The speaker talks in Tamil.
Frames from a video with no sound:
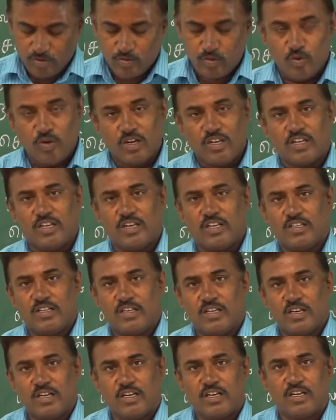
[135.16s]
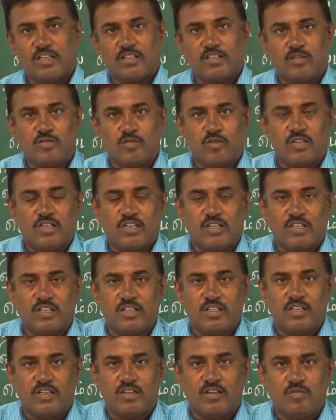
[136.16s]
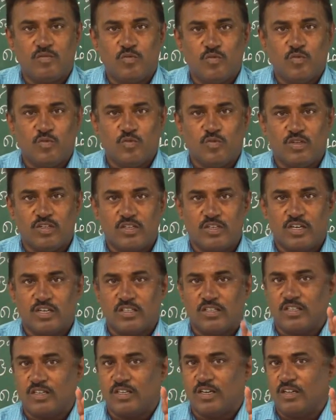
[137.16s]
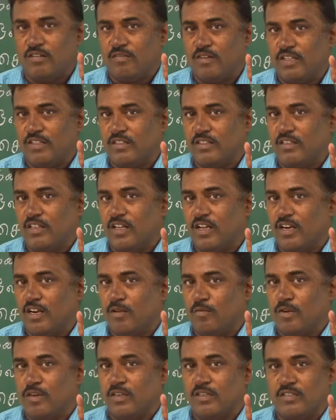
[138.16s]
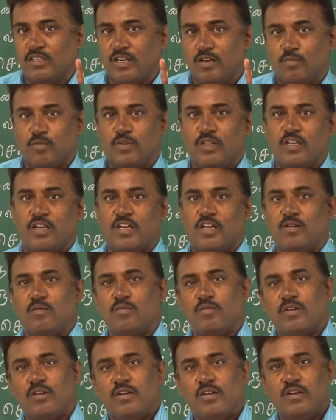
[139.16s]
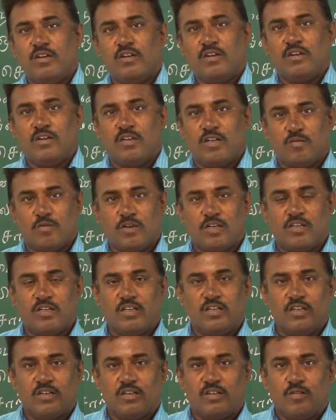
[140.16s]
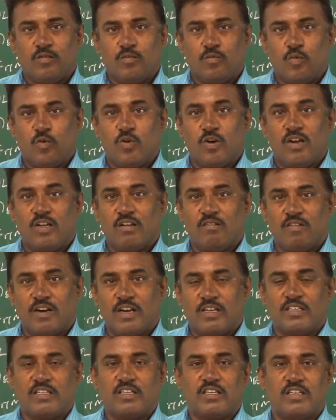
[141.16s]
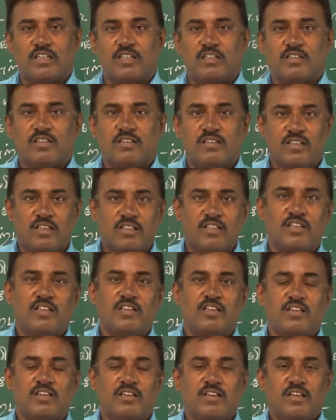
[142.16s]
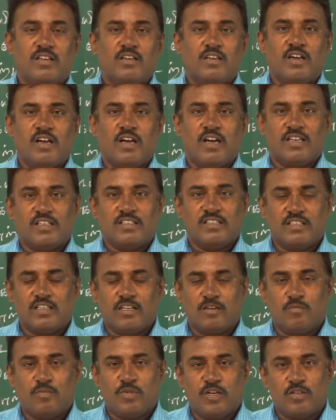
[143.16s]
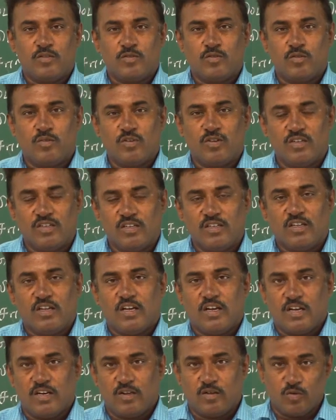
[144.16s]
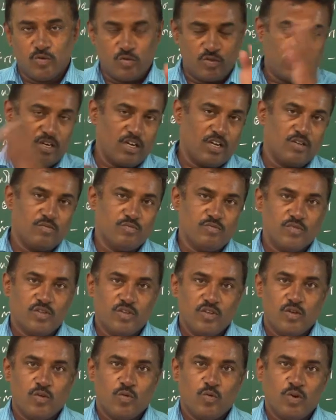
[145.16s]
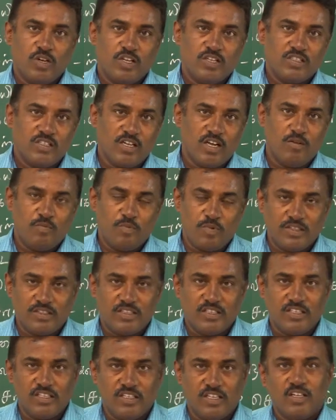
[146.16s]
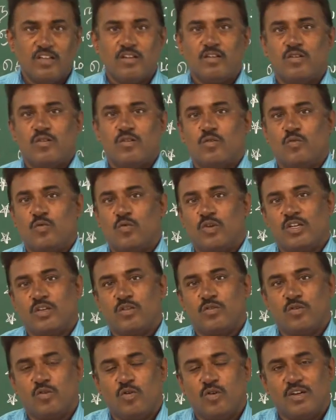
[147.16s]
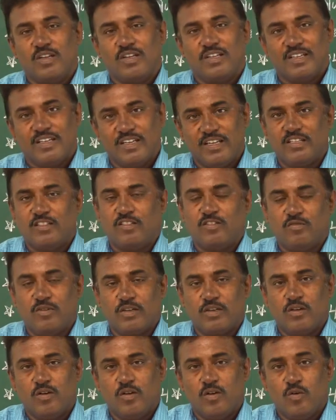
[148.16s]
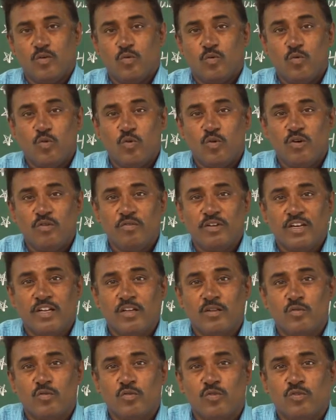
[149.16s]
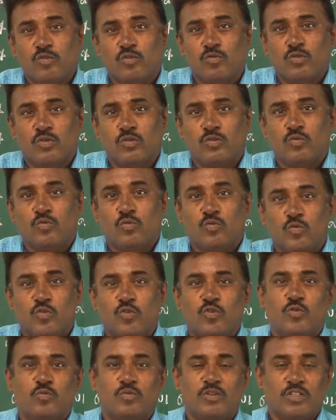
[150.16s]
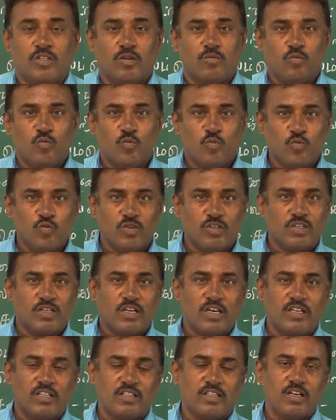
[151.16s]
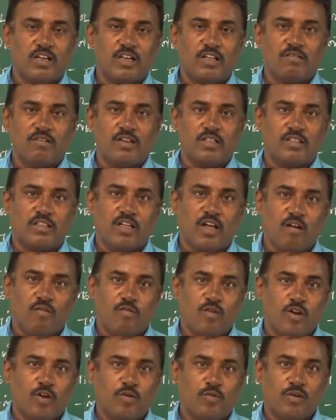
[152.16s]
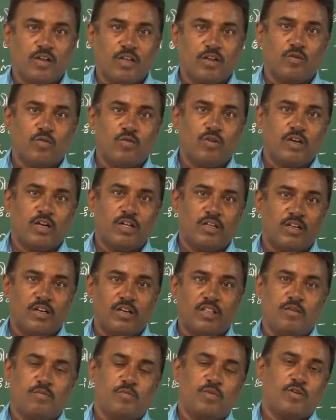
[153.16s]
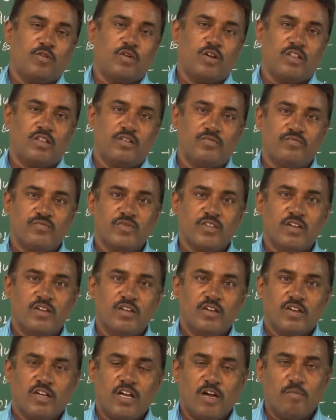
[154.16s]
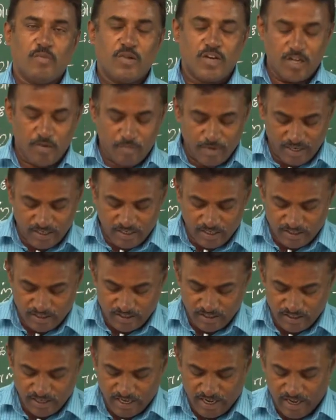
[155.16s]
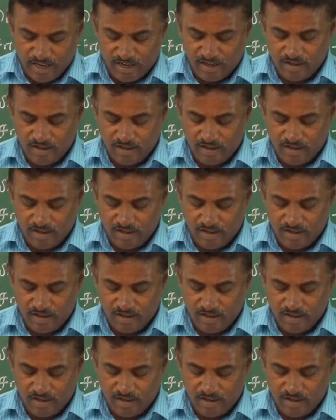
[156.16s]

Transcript: சொல்லுகிறது என்ன கருத்தை சொல்லுகிறது மூன்று கருத்துக்களை வைத்து தான் நமக்கு சிலப்பதிகாரம் நமக்கு பொருளை வழங்குகிறது எது அரசியல் பிழைத்தோருக்கு அறங்கூற்றாகும் உரைசால் பத்தினியை உயர்ந்தோர் ஏத்துவர் ஊழ்வினை உறுத்து வந்து ஊட்டும் இந்த மூன்று கருத்துக்களை வைத்து அவ்வளோ பெரிய நூல் எழுதப்பட்டுள்ளது கம்பராமாயணம் எடுத்துக்கங்க